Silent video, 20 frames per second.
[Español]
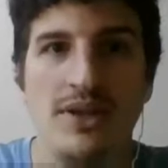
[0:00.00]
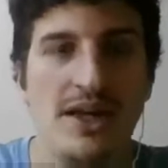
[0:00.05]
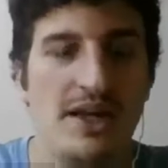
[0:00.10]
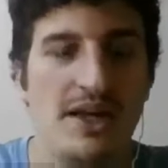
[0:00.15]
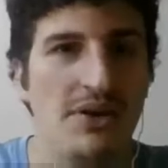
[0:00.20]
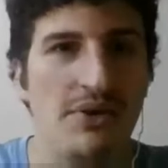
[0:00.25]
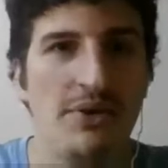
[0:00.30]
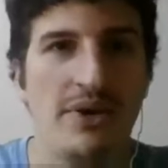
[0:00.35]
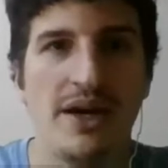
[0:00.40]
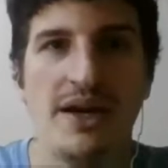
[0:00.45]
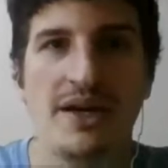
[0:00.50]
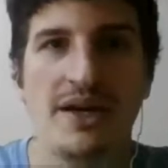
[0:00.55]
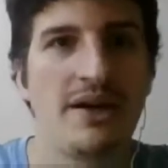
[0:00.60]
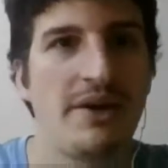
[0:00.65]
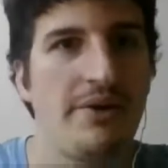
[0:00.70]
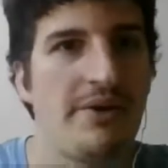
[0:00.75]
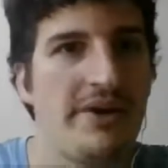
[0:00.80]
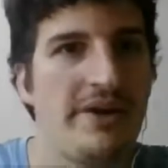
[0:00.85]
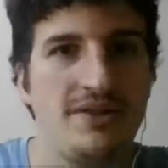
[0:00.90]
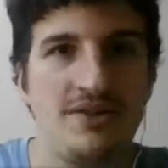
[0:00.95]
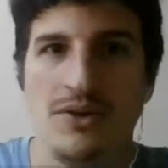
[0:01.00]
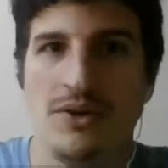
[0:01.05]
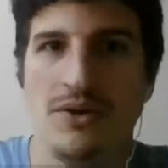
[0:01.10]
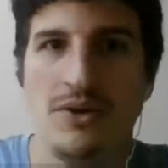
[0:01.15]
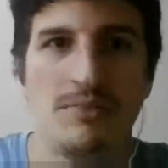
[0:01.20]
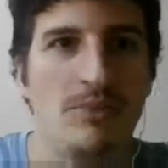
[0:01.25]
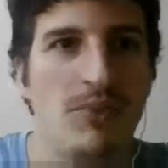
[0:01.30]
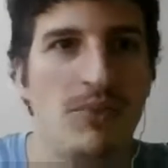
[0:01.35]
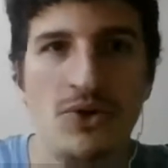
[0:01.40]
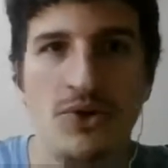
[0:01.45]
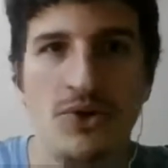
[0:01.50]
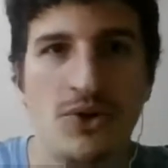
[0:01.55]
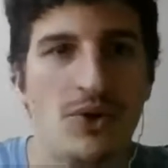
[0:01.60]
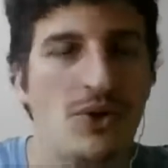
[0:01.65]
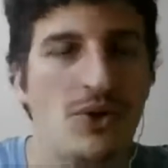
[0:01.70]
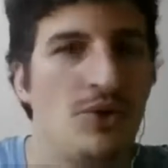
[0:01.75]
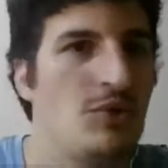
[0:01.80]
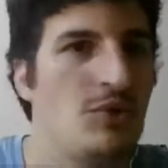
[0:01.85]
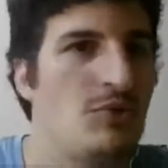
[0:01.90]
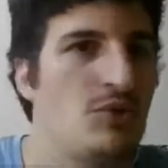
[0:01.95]
en la NBA, que había sido poco
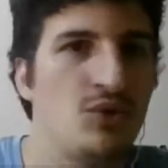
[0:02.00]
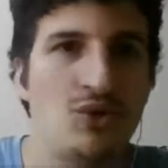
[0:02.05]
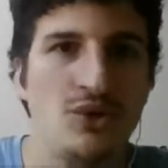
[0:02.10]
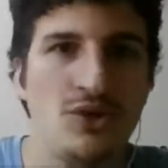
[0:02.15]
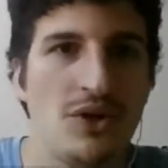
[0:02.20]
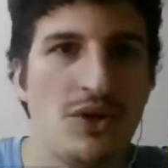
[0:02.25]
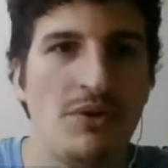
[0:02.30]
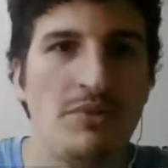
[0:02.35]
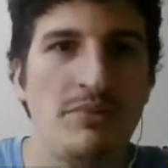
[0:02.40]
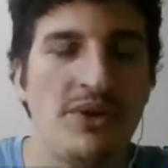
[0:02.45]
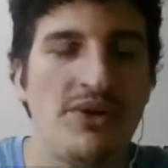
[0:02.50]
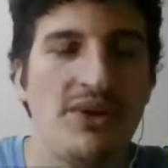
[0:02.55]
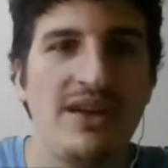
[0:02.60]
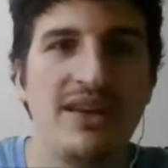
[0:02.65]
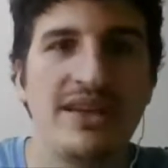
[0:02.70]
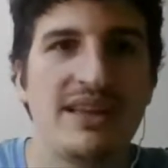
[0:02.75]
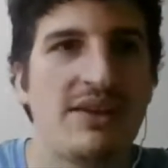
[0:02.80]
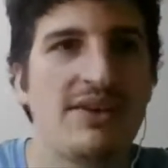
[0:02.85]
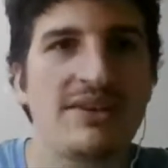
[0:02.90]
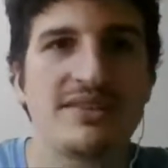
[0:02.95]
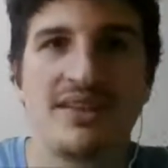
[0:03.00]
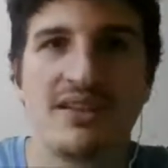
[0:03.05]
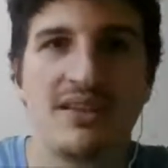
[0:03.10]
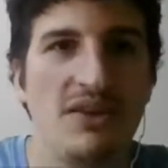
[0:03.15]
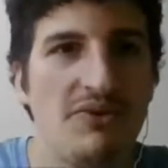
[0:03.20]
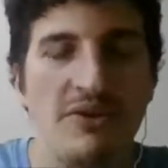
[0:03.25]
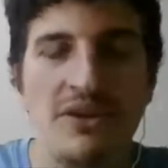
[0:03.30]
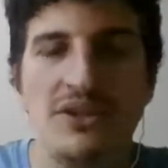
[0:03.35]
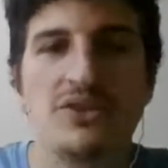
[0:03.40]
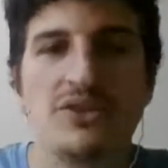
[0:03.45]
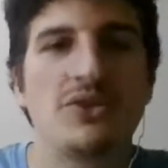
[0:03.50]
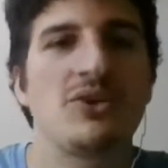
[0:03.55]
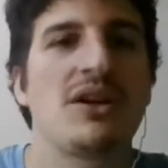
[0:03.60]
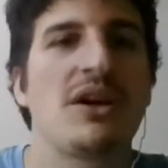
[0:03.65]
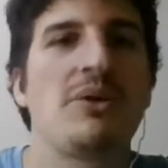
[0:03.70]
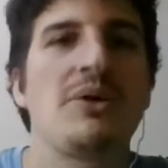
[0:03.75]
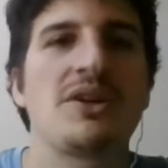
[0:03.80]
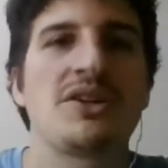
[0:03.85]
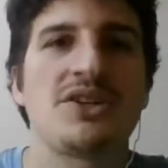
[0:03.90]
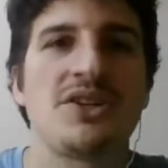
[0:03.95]
o mucho, pero él estaba satisfecho con
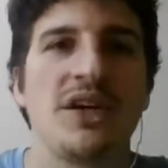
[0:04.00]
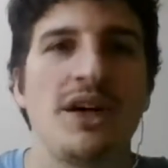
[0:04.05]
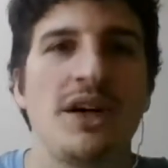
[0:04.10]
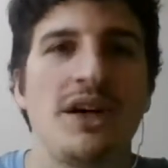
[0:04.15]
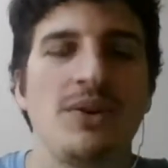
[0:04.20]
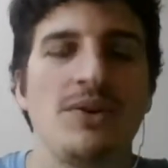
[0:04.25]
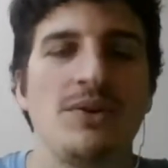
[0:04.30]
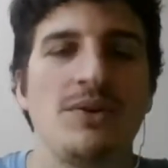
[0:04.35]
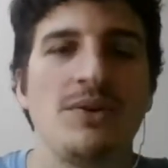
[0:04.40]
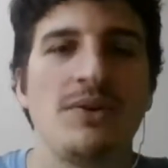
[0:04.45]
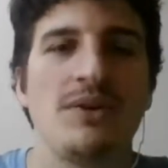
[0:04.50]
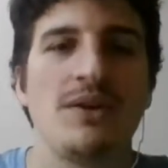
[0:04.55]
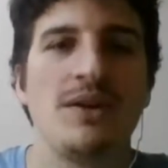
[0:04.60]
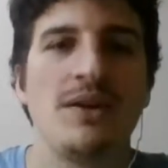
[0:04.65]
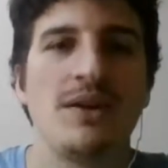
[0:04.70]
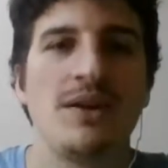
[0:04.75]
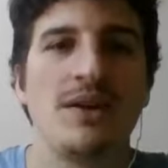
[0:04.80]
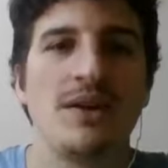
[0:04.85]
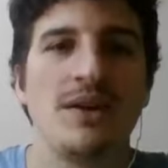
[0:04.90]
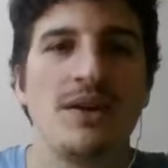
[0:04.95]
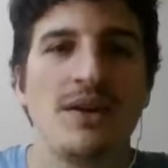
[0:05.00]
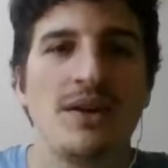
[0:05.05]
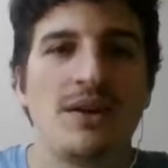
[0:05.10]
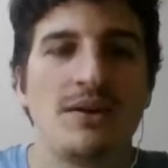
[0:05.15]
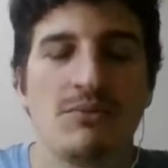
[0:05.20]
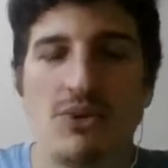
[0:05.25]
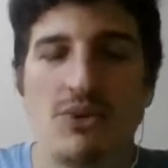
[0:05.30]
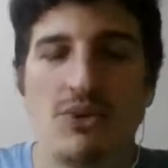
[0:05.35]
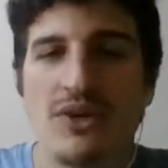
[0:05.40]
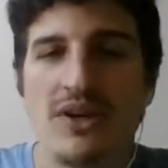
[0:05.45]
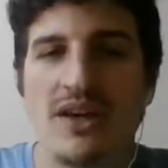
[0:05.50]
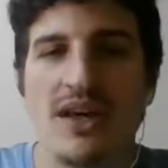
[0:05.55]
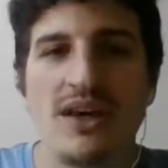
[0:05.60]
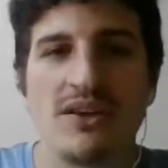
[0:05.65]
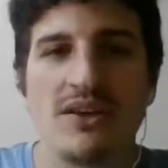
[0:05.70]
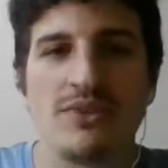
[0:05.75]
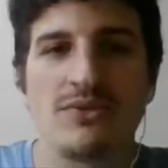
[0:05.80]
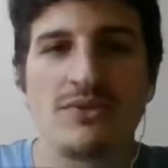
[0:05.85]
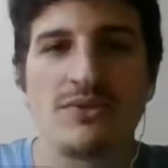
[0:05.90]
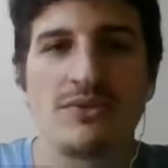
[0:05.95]
haber llegado. ¿Vos te quedás
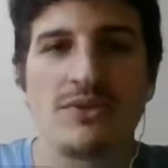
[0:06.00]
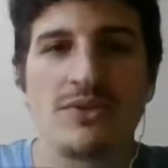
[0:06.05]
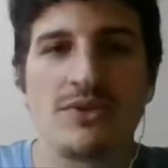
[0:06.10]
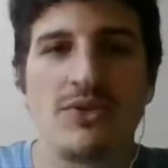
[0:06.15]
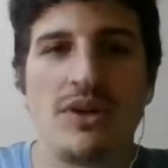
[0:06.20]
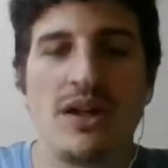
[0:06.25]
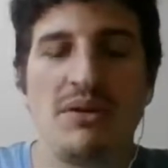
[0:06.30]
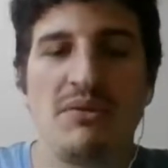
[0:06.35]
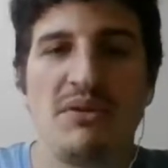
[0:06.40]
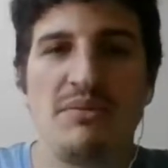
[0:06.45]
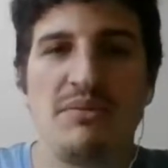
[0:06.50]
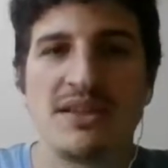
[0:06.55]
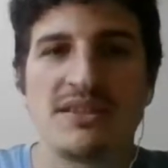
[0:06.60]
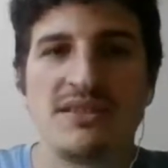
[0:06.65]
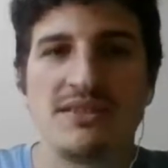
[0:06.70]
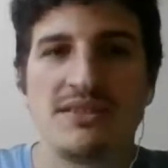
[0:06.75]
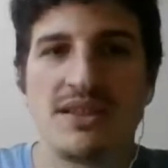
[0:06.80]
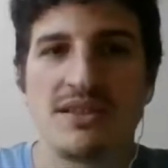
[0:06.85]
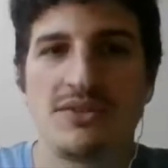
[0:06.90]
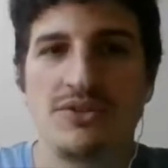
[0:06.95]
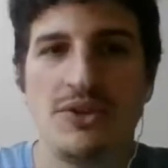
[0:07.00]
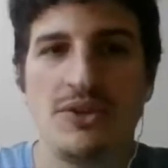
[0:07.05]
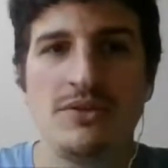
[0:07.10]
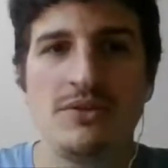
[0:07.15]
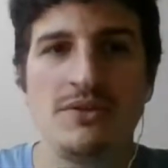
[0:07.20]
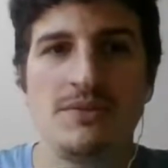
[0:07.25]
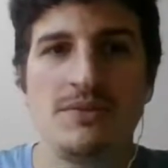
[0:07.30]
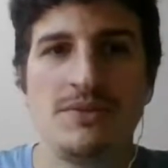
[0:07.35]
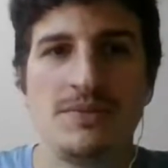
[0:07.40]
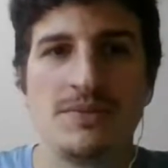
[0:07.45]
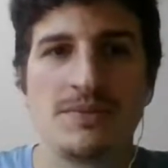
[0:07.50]
con, la misma sensación?